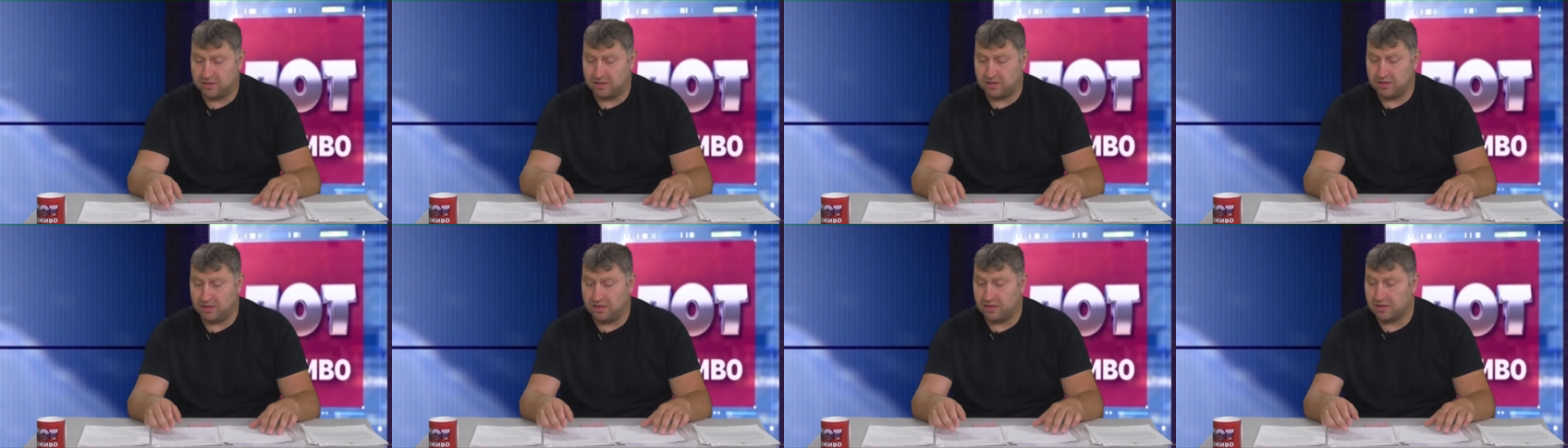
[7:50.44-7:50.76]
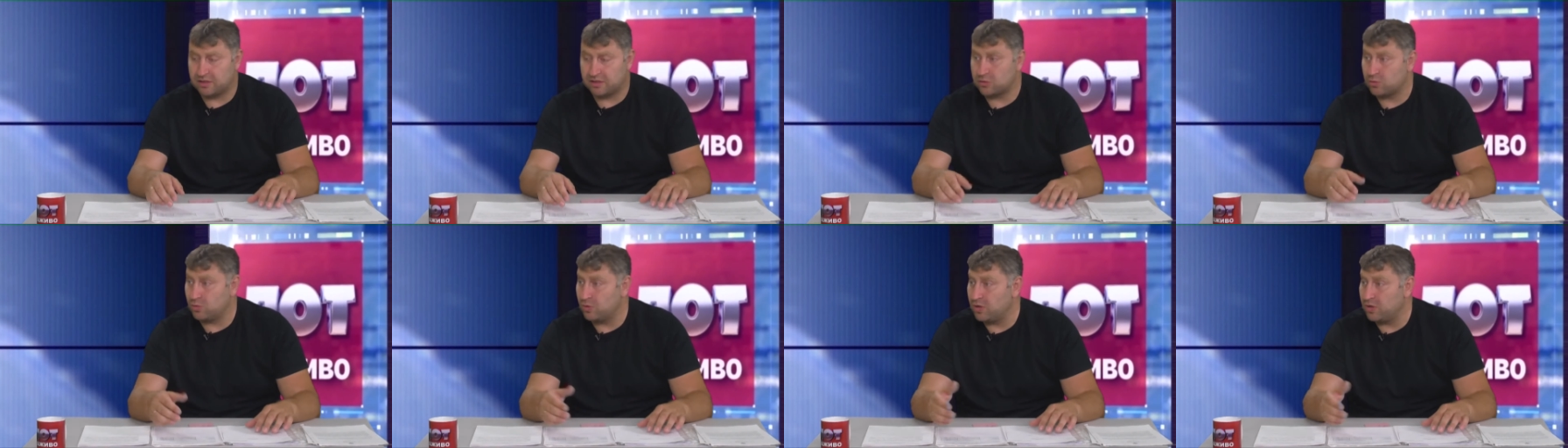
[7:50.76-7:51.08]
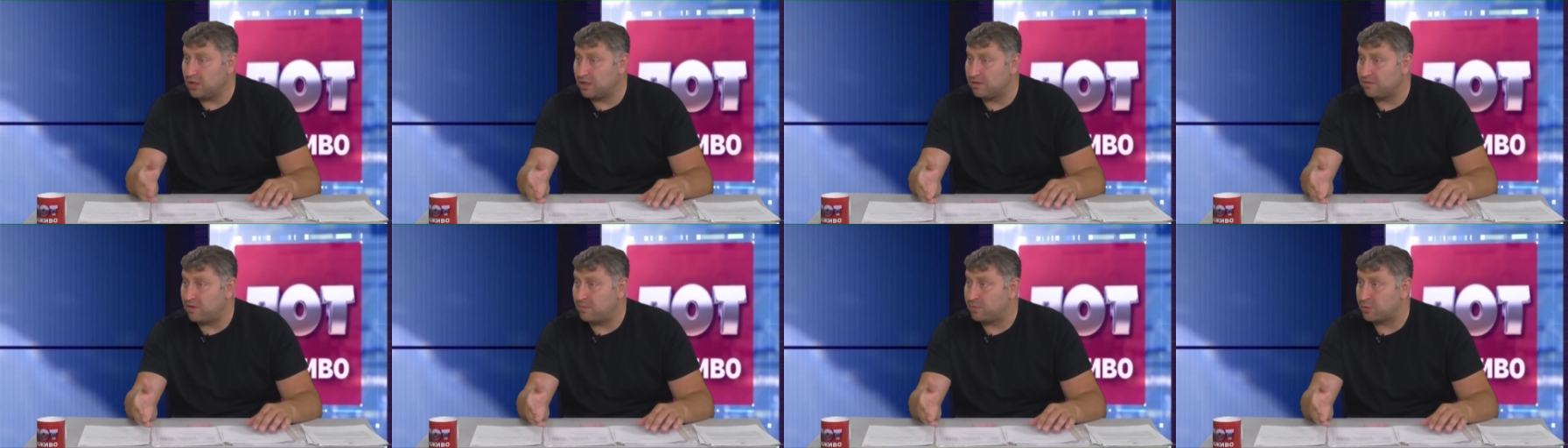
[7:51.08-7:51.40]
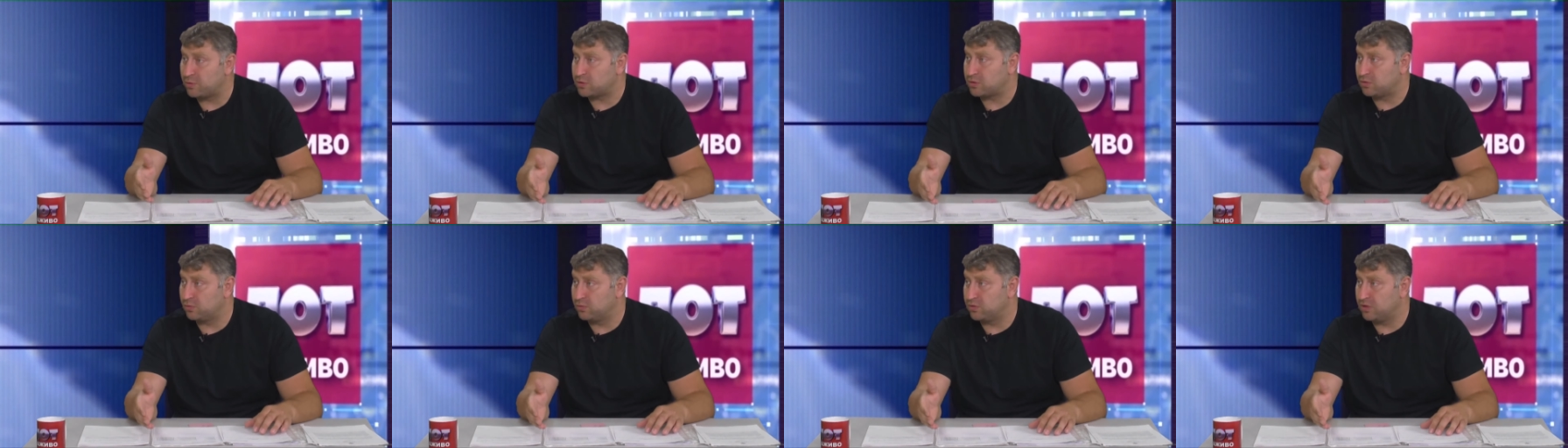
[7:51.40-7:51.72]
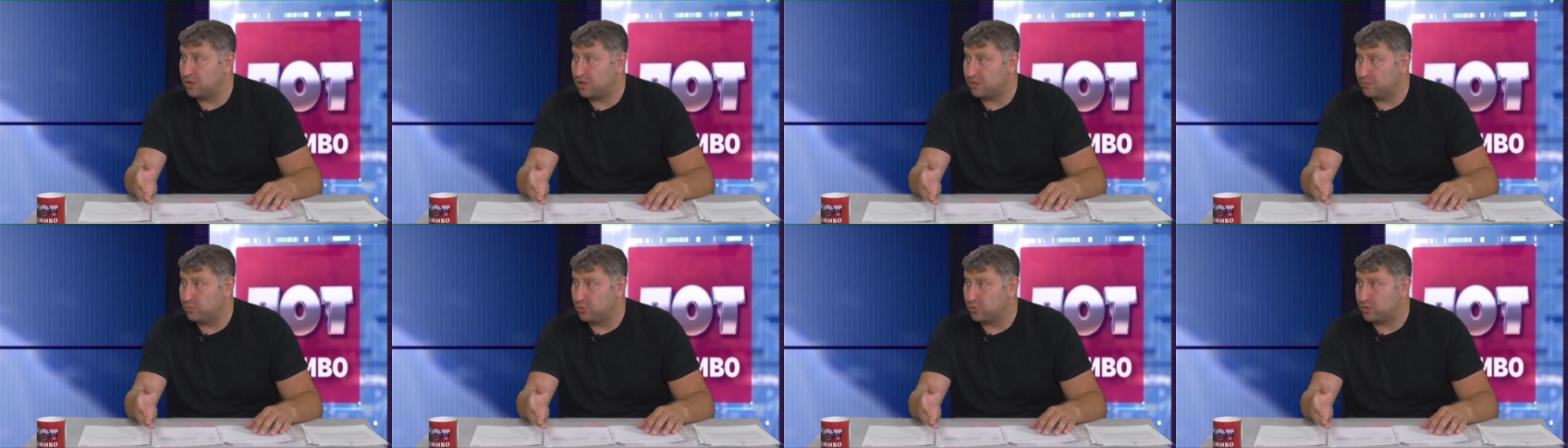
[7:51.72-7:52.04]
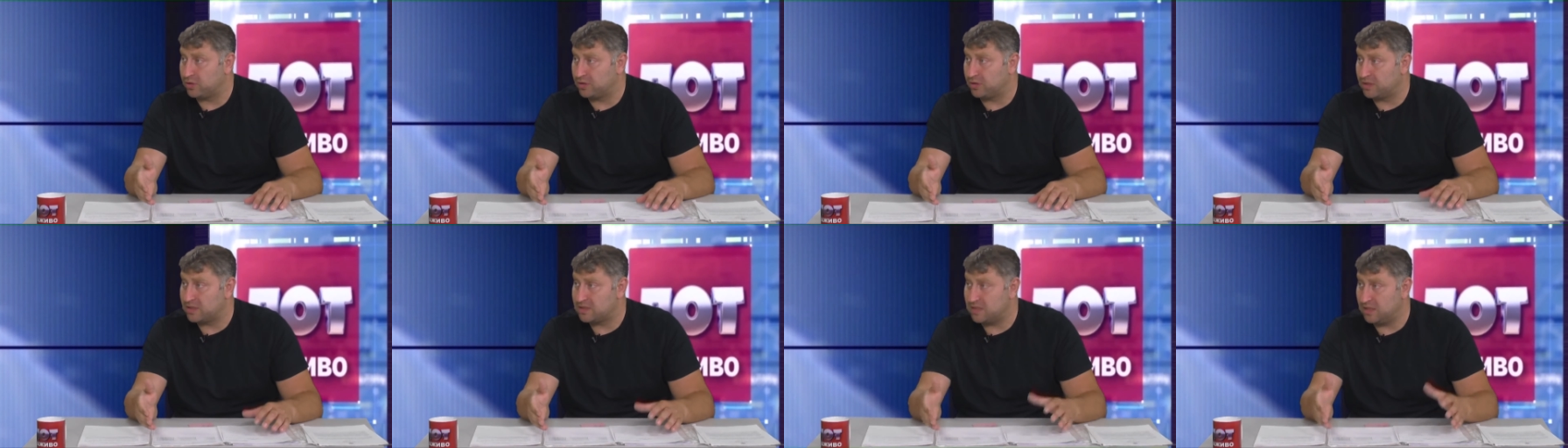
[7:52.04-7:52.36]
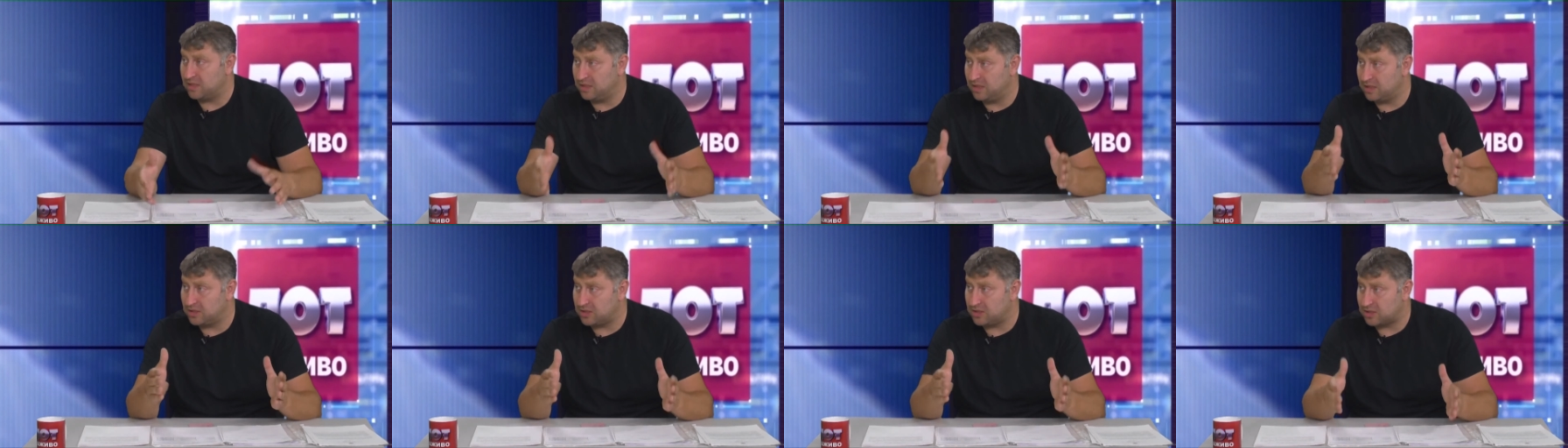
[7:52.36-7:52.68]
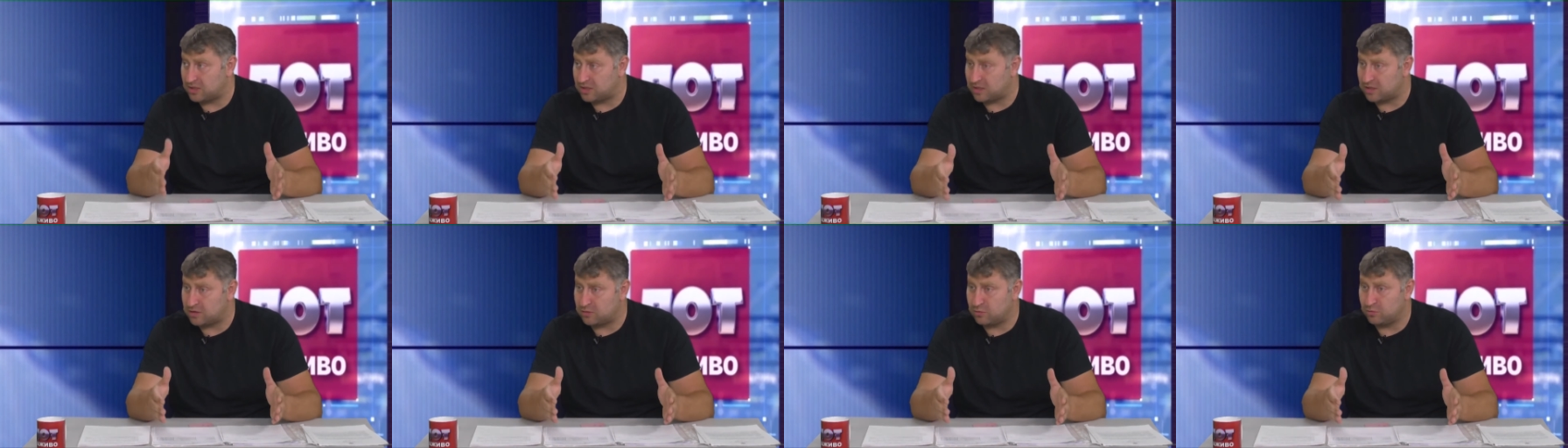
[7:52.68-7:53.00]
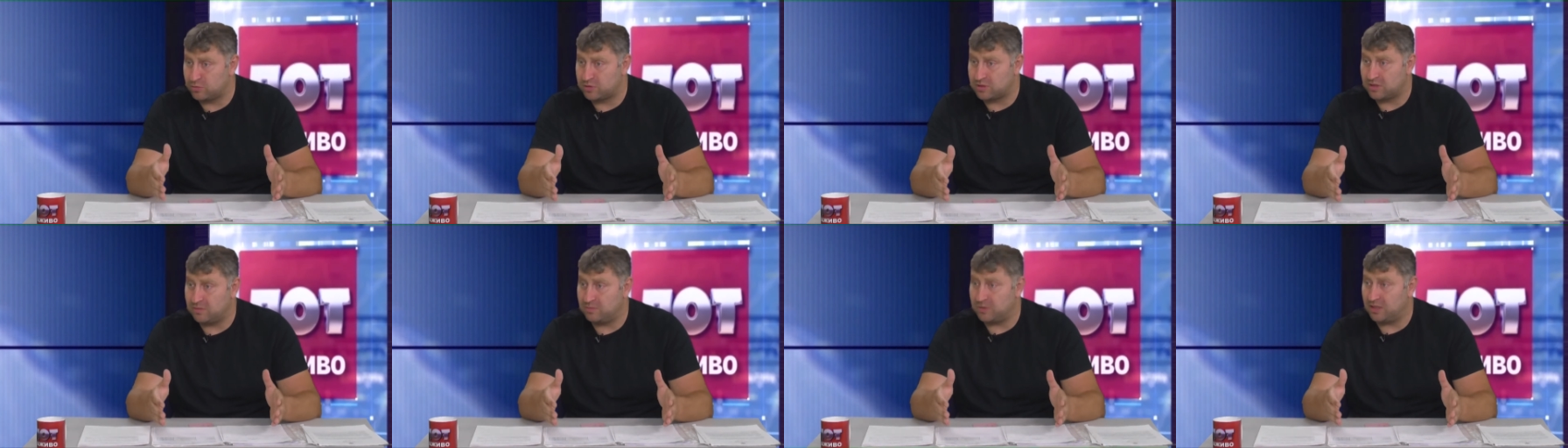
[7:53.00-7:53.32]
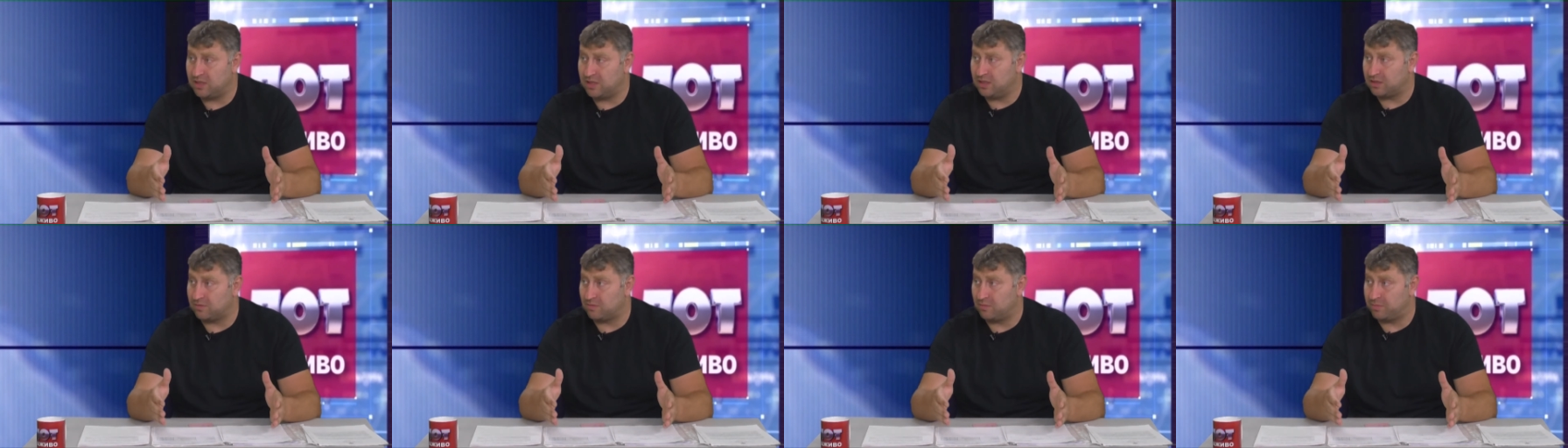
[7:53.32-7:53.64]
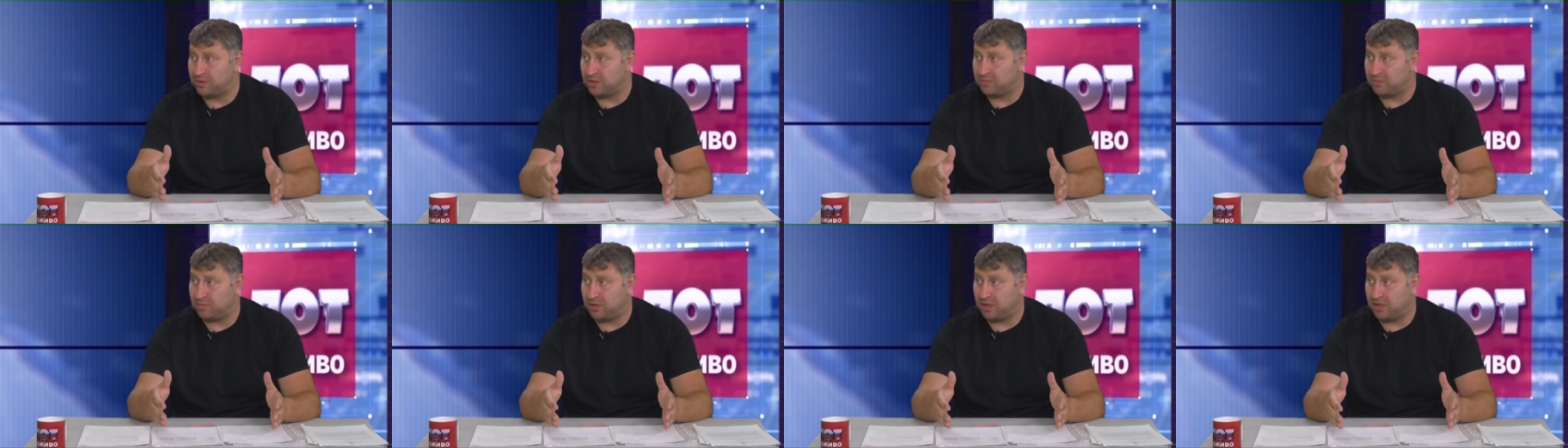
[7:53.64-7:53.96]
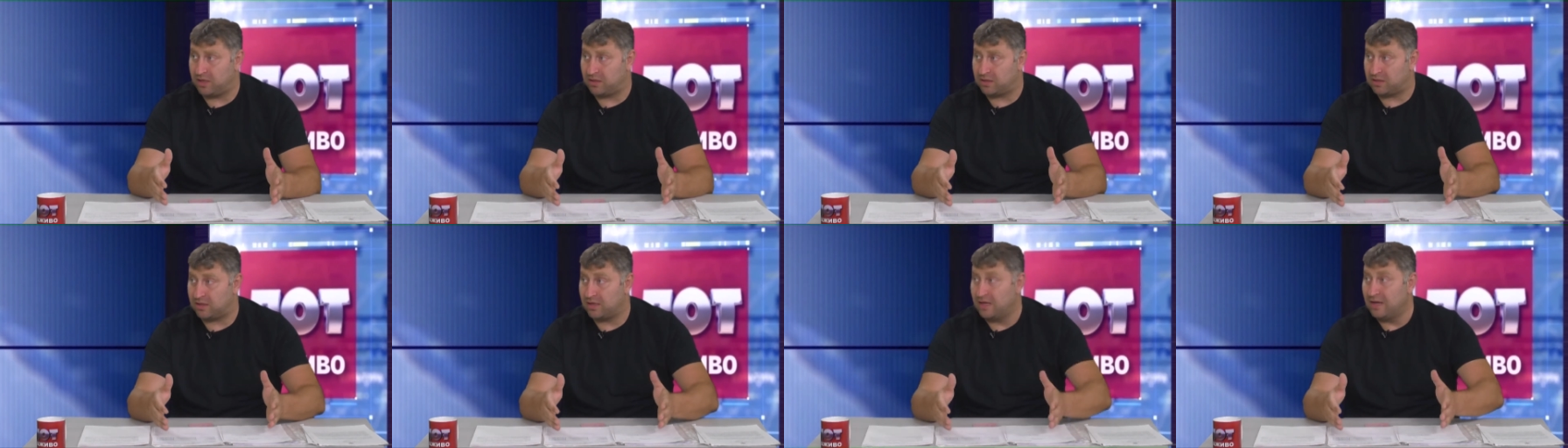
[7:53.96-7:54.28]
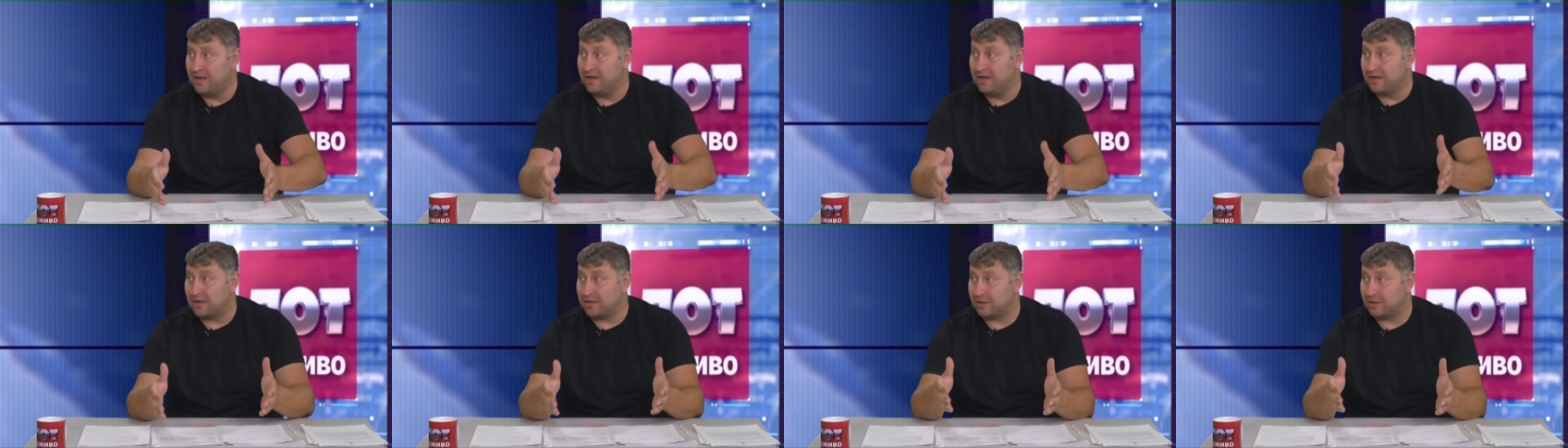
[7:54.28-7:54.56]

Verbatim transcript: это и городской голова, просто он не работал на заре, я сейчас коснулся именно этого предприятия,